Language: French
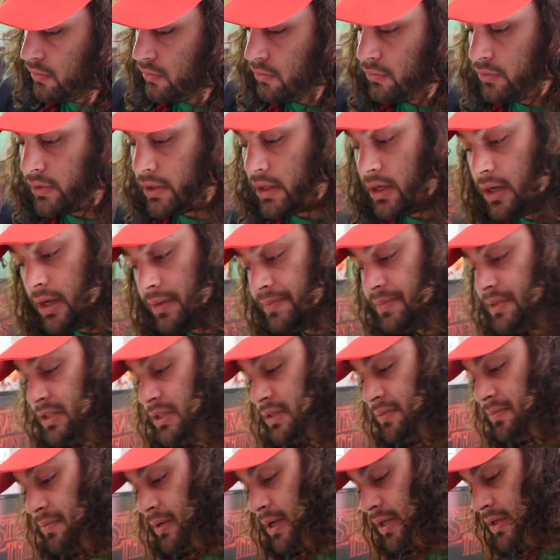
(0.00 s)
On a la
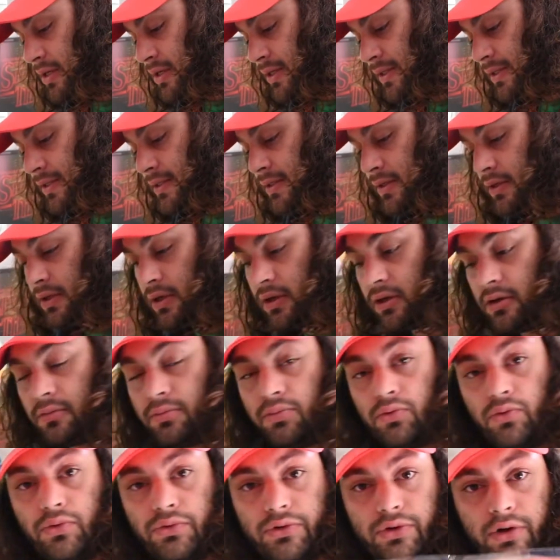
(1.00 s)
petite plaquette euh,
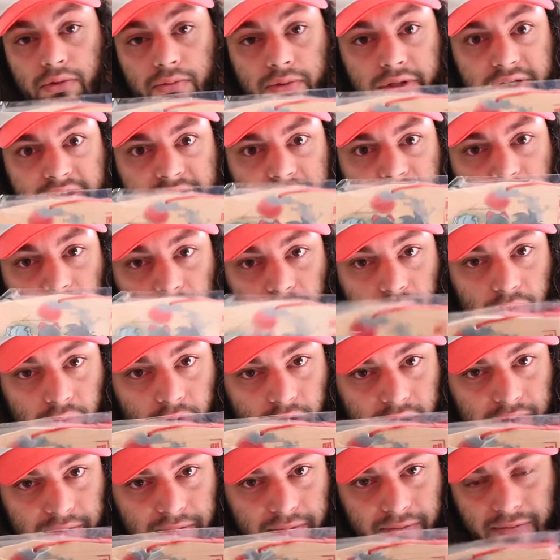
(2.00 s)
pour le temple qui est en
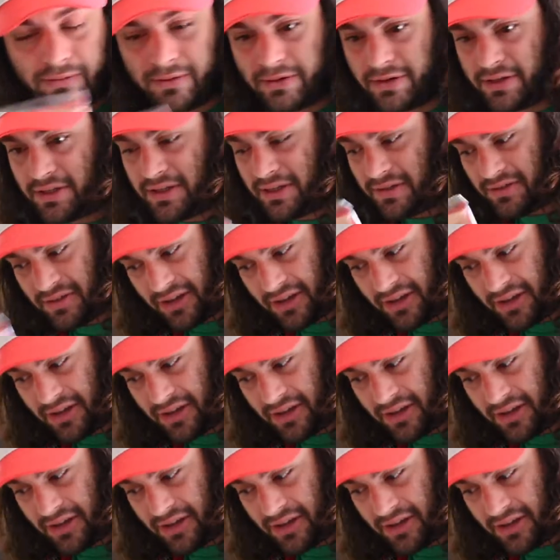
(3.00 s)
bois, qui est